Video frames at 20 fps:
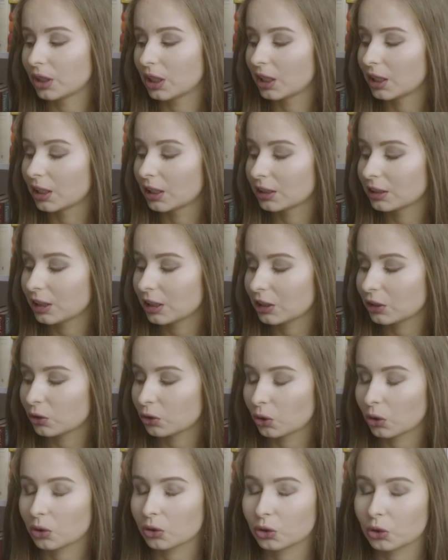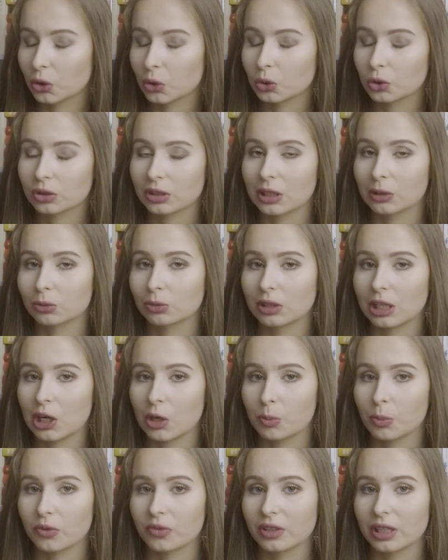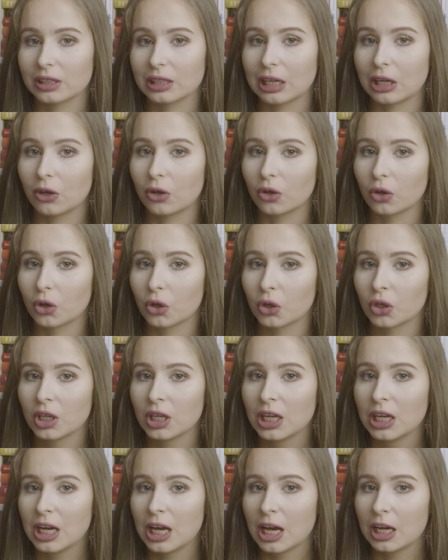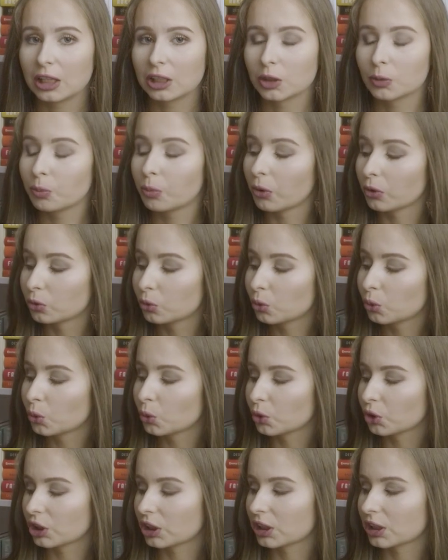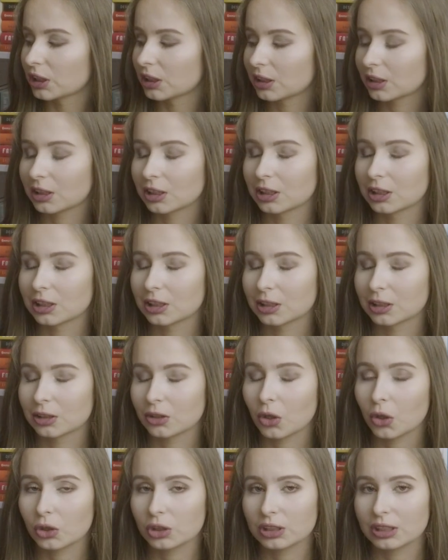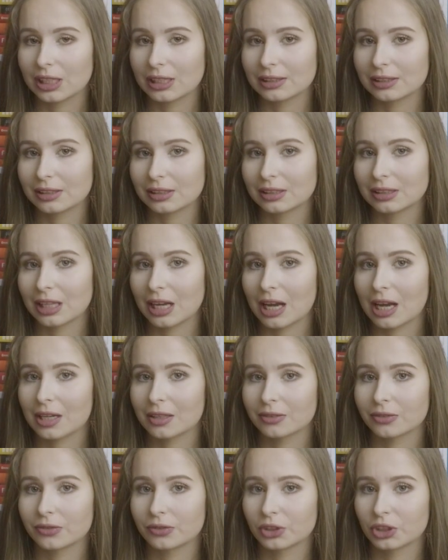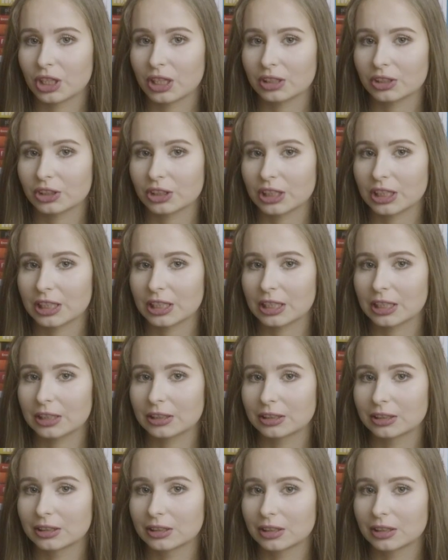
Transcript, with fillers: E, jest to książka, która opowiada o E, podróży e, ojca i syna w czasie e,